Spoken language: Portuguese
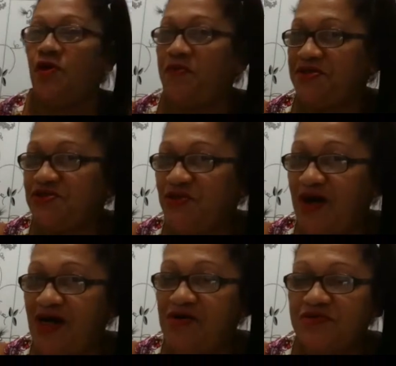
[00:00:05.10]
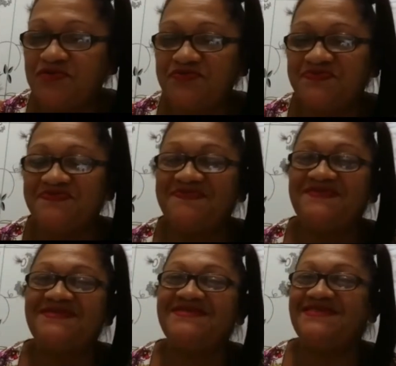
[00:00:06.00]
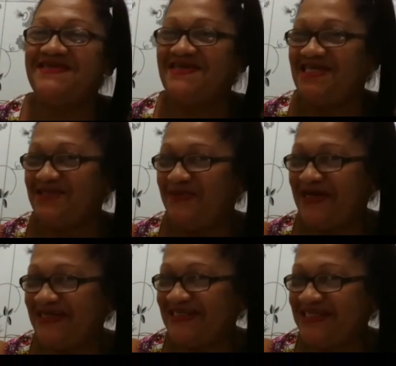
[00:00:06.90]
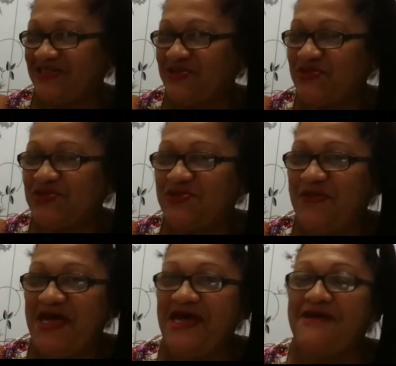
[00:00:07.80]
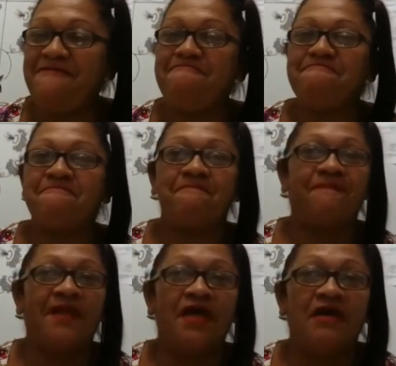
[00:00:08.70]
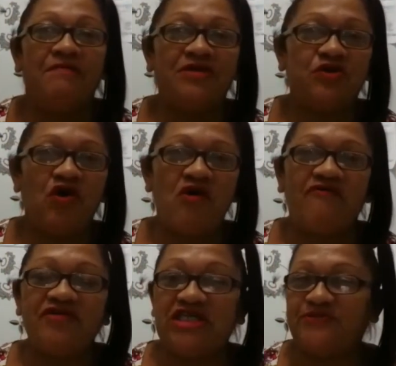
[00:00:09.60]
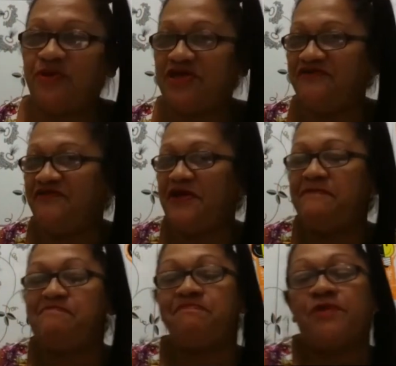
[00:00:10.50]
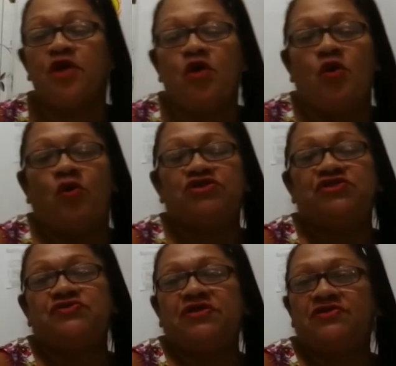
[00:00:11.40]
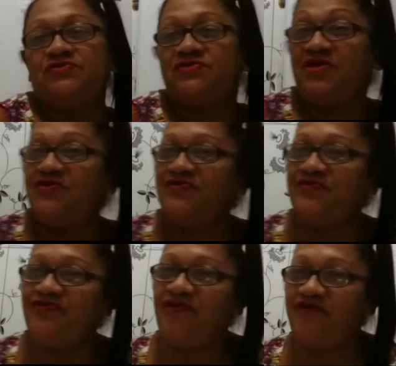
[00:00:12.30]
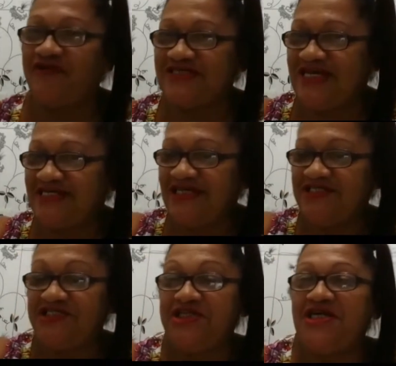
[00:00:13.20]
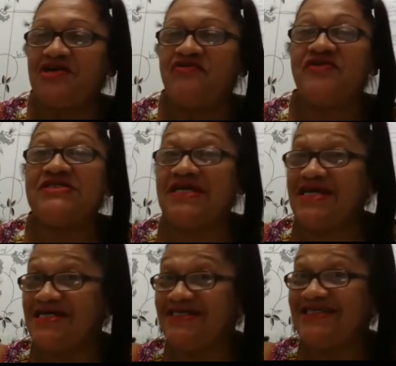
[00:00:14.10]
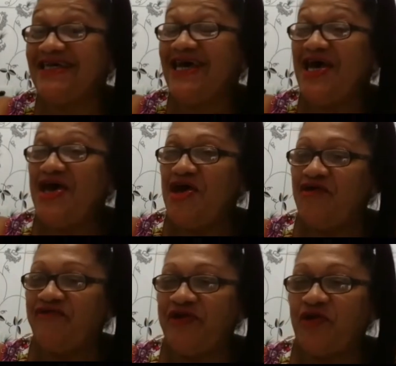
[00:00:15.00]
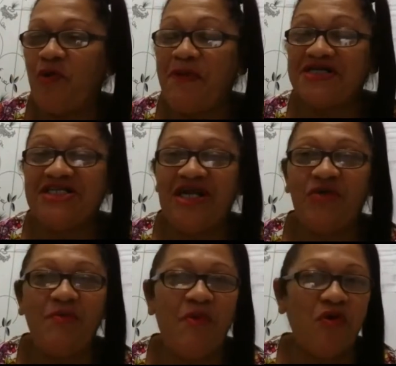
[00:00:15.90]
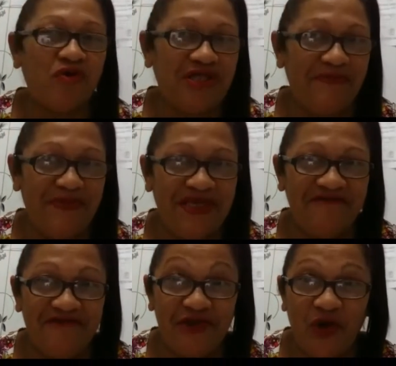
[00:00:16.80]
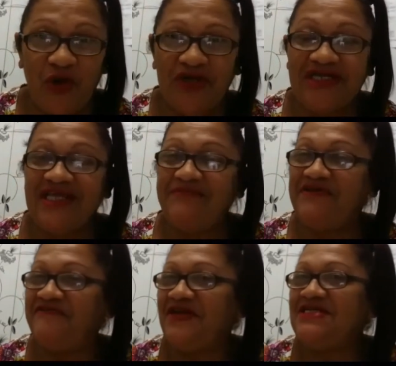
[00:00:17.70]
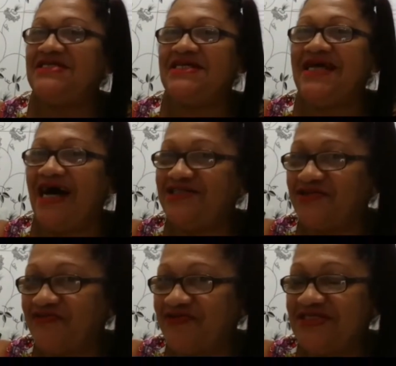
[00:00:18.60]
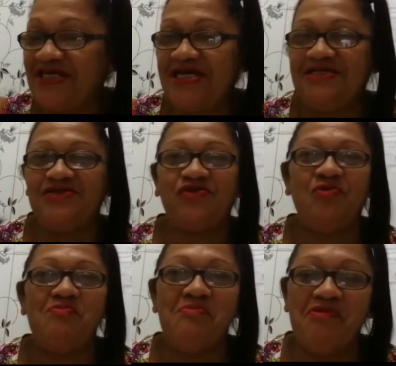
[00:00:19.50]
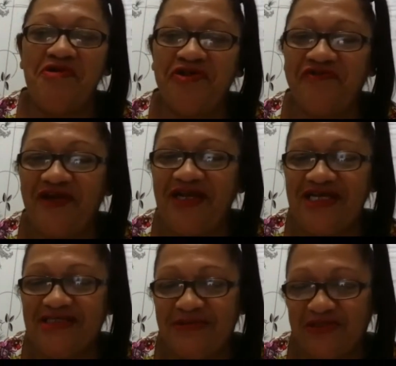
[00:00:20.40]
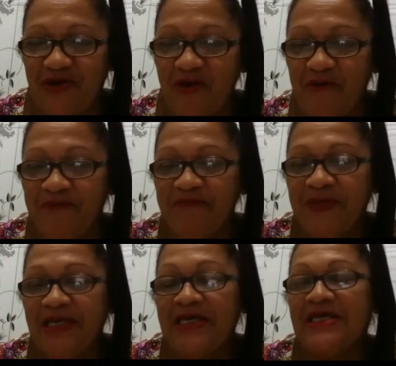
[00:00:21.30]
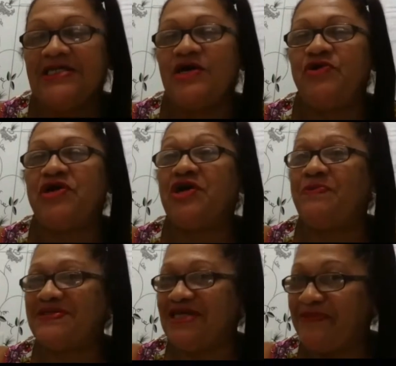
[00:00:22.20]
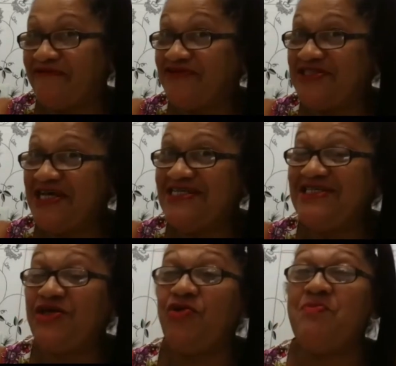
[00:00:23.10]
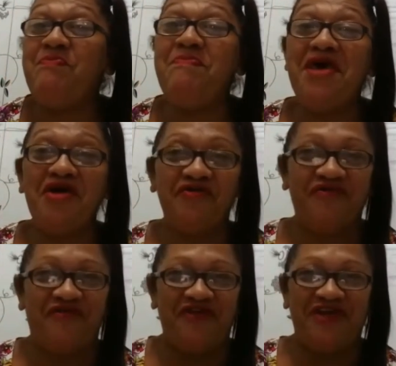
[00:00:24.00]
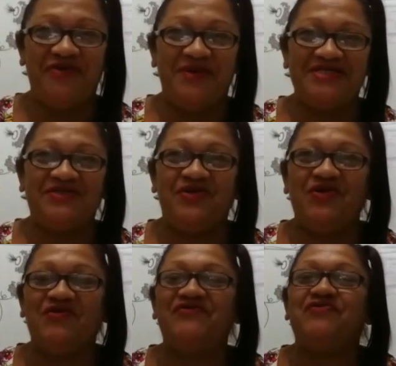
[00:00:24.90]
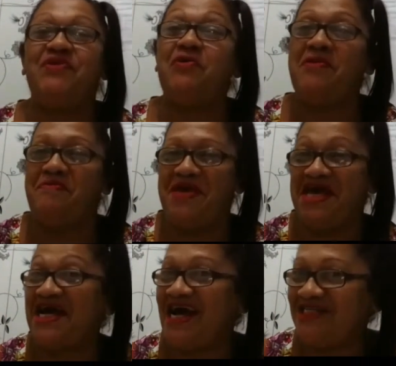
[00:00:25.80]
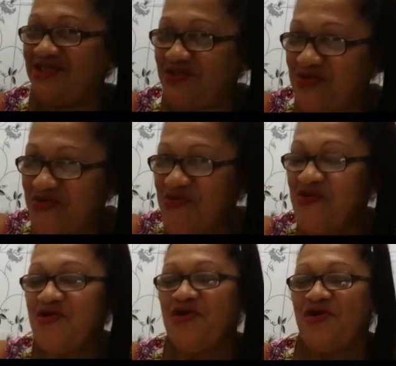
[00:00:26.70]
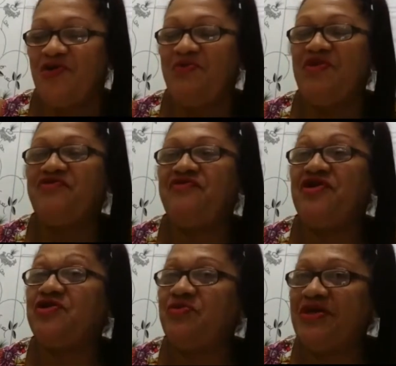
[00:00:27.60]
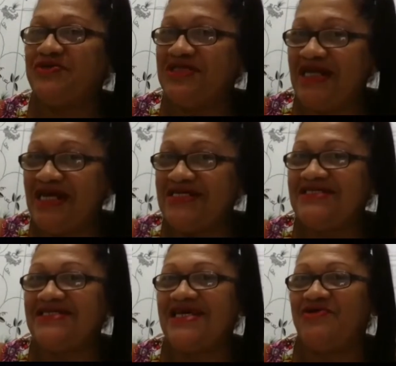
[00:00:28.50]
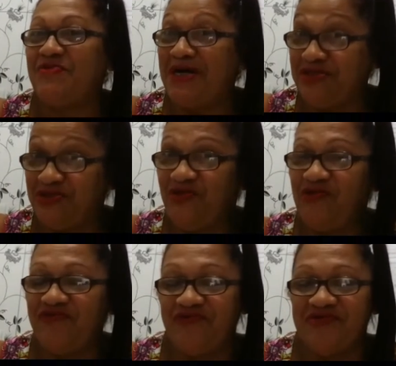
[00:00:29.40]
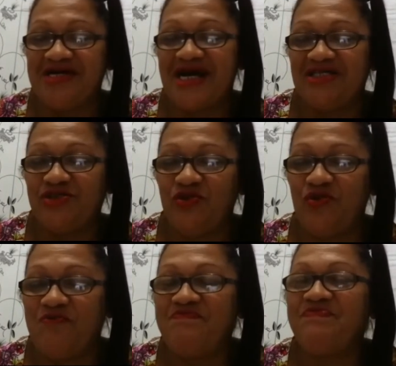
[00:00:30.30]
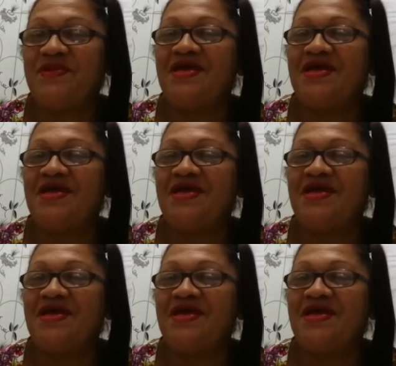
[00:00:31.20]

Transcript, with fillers: Oi, pessoal. Espero que estejam todos bem. Pessoal, como vocês podem ver, hoje eu não, não vou fazer receitinha com vocês. Eu vim compartilhar um pouco da minha vitória, da minha felicidade com vocês. Eu tô muito feliz, pessoal. Então, eu quero passar para vocês que o meu filho mais novo, meu bebê, casou meu filho número 3, que é o mais novo, casou.